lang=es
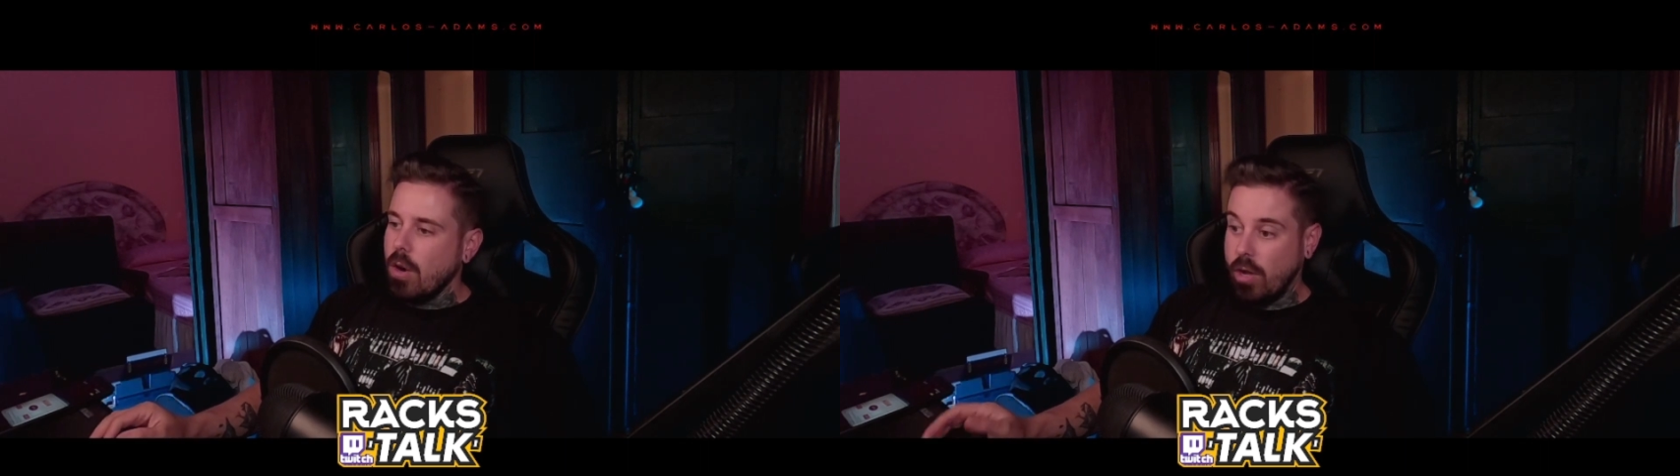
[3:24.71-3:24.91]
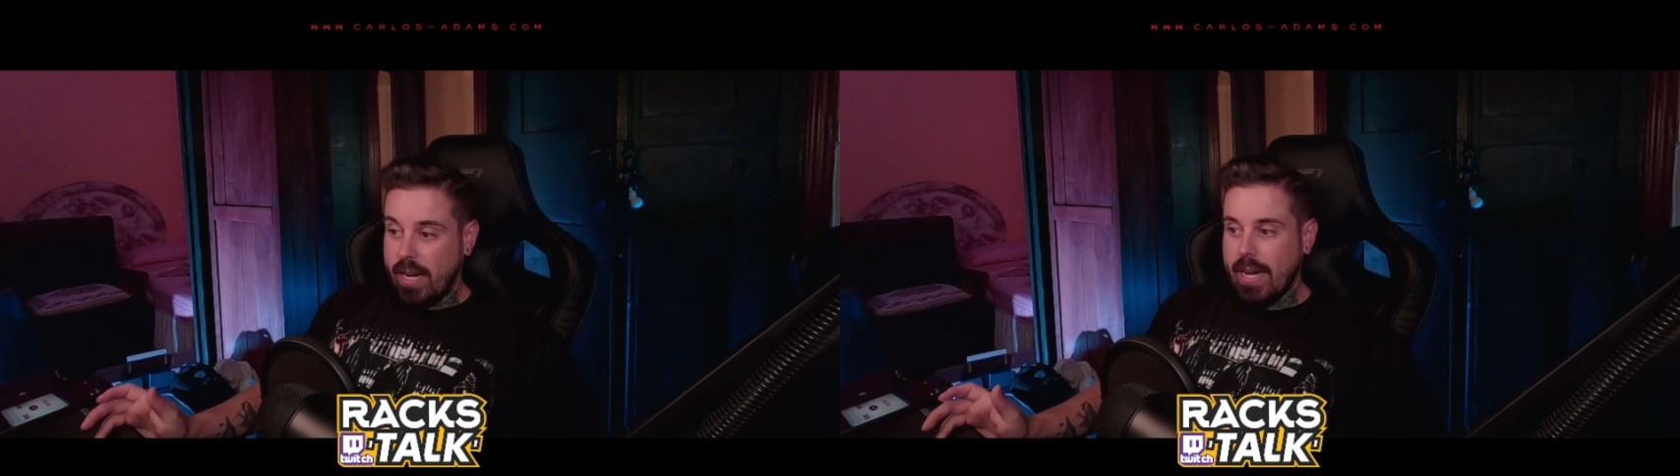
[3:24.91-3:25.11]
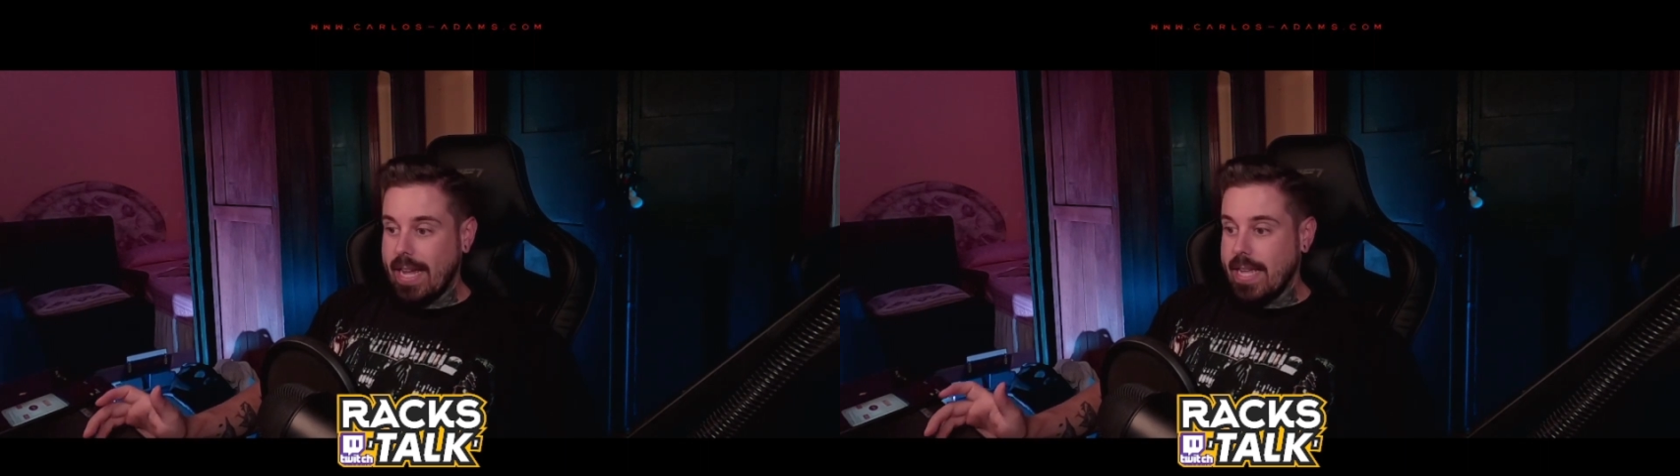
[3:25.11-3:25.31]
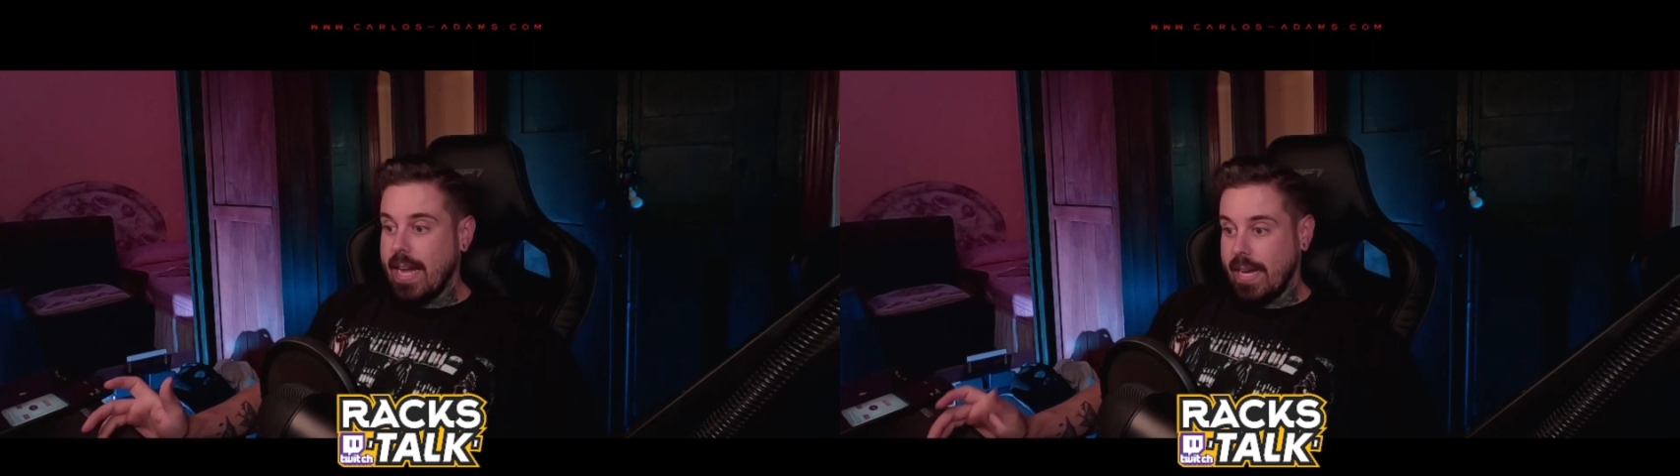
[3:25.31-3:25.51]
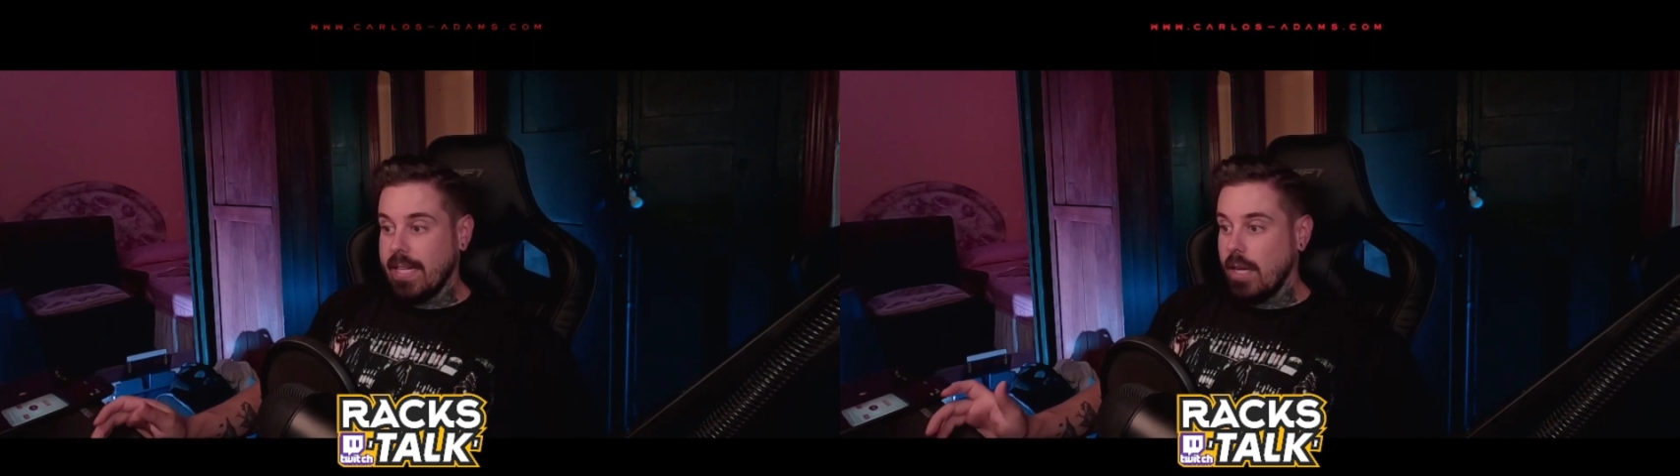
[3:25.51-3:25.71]
o quiere que
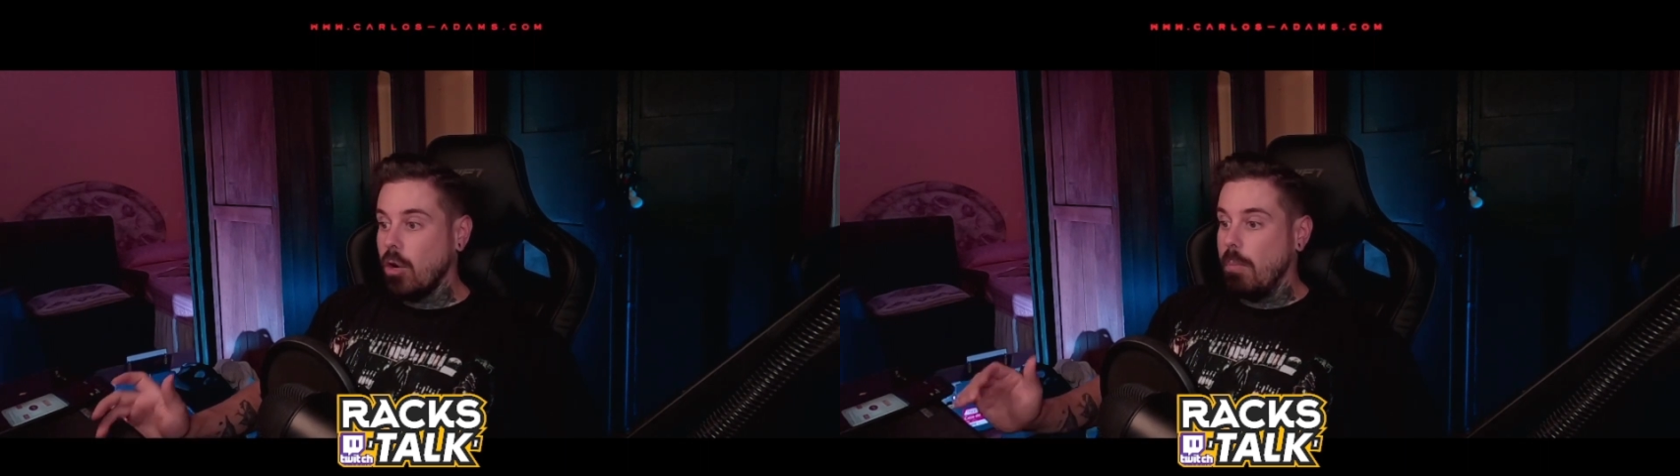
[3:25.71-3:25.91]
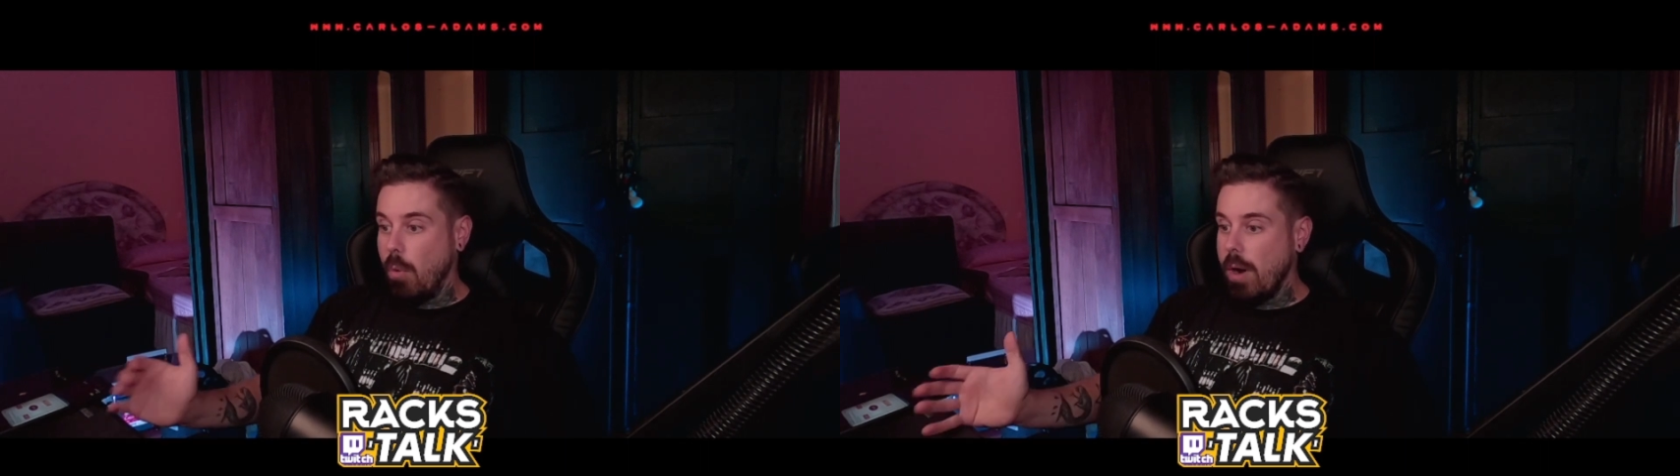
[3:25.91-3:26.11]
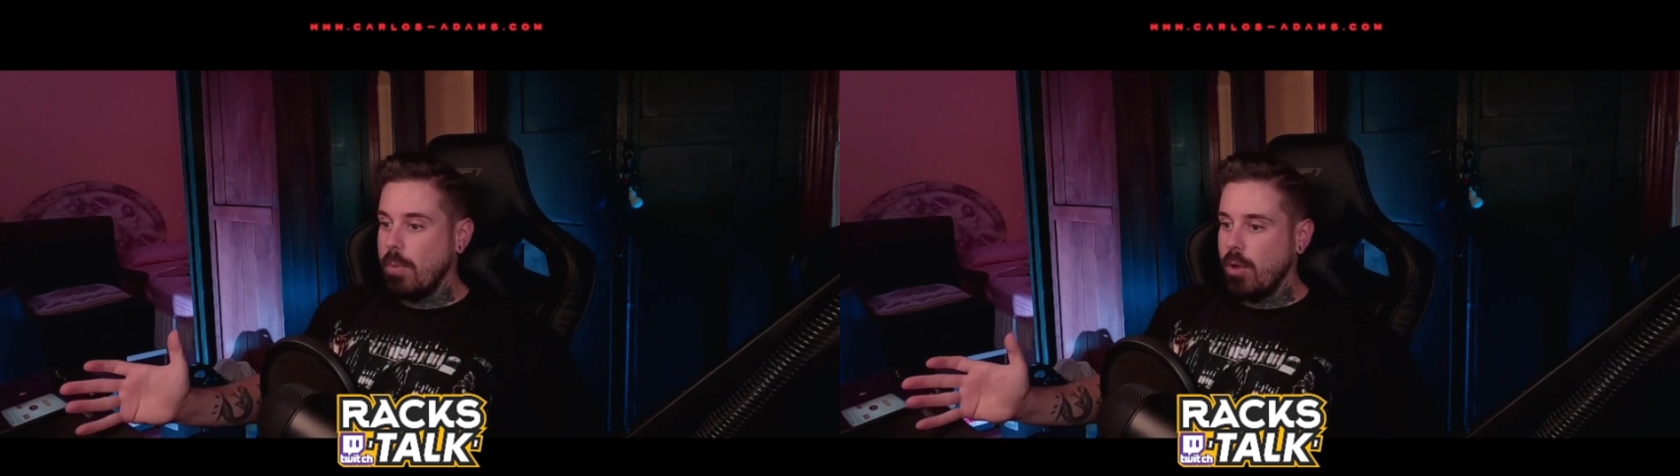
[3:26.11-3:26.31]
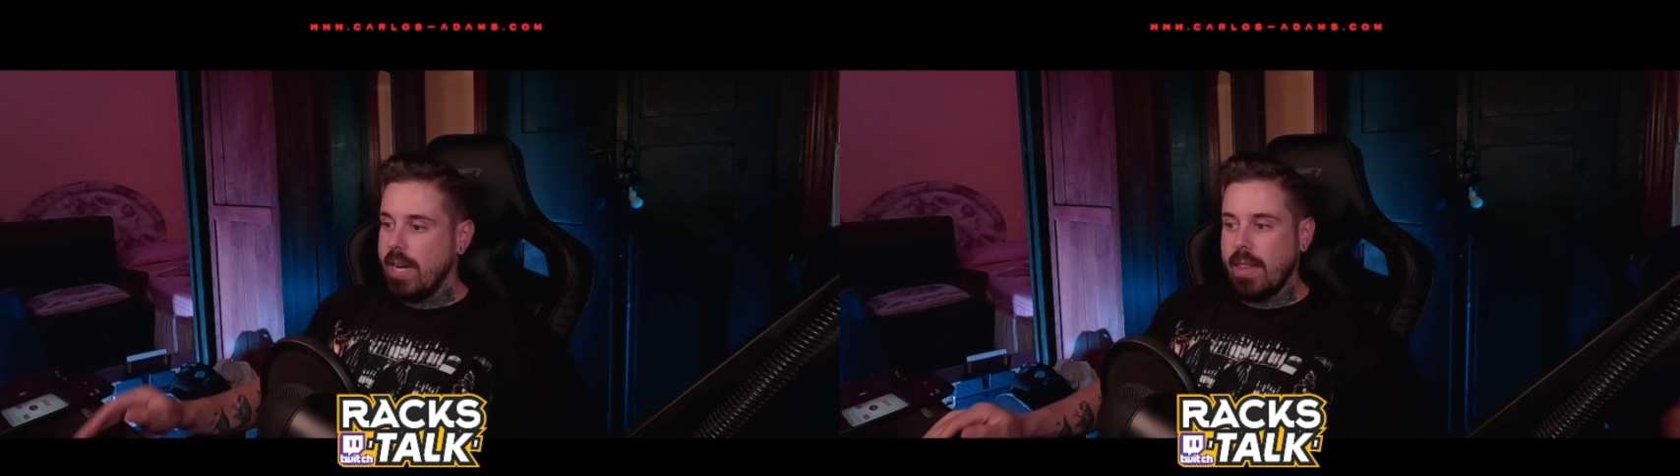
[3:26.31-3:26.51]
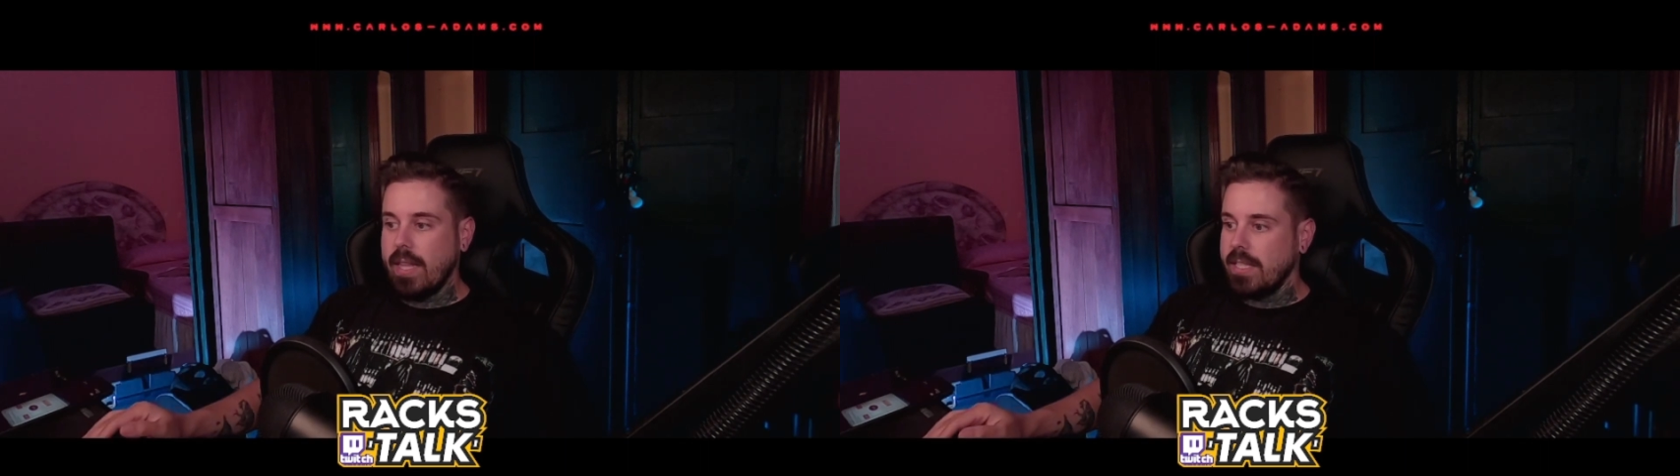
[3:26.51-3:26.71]
haya gente con buen
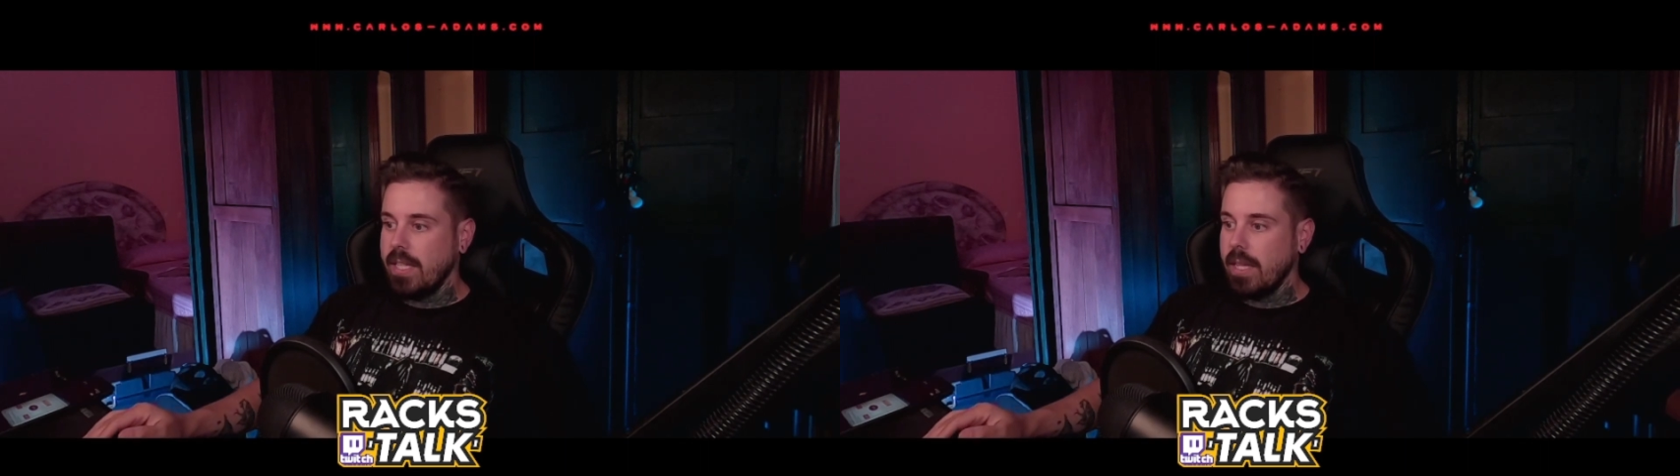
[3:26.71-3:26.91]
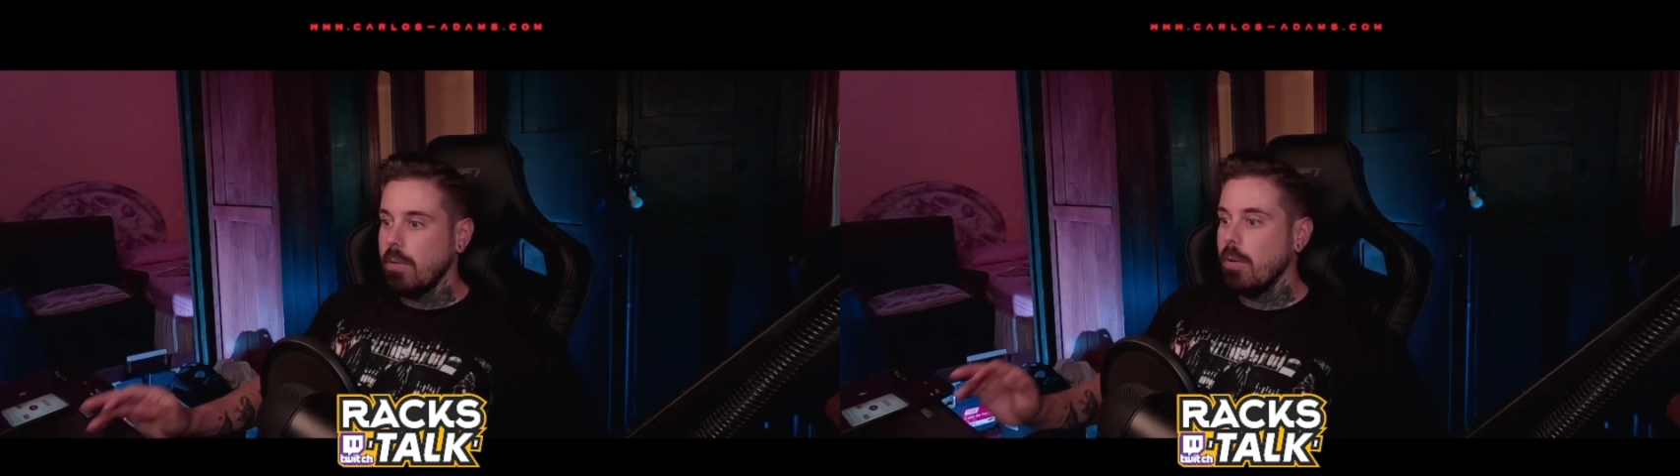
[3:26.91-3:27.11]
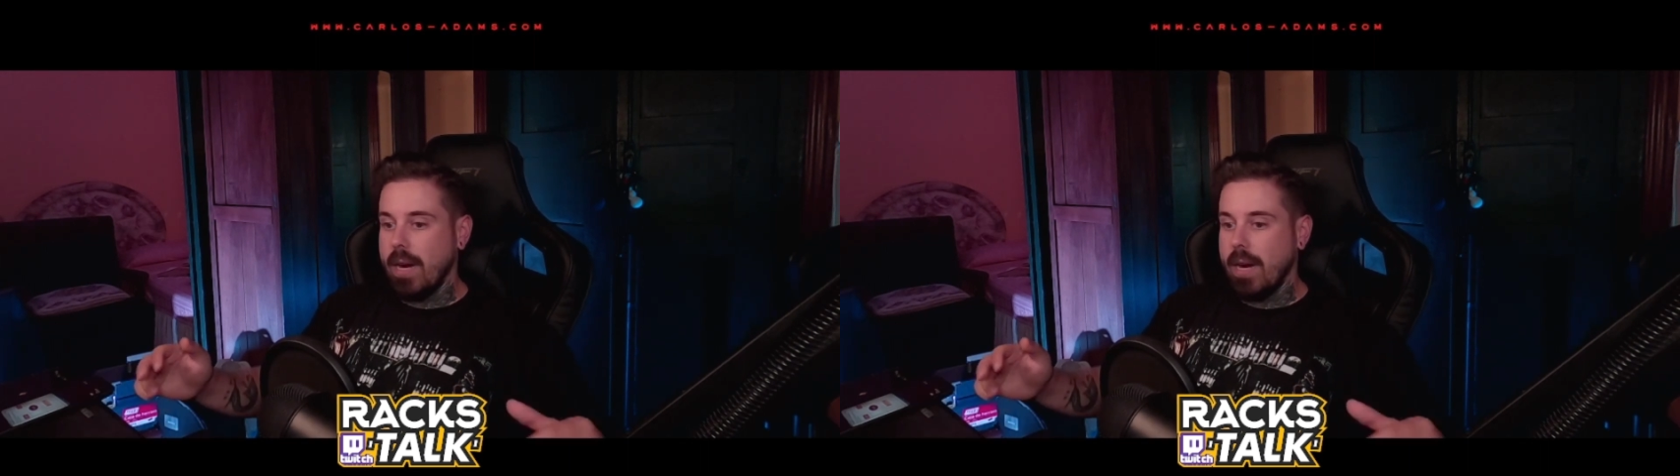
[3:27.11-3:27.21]
poder adquisitivo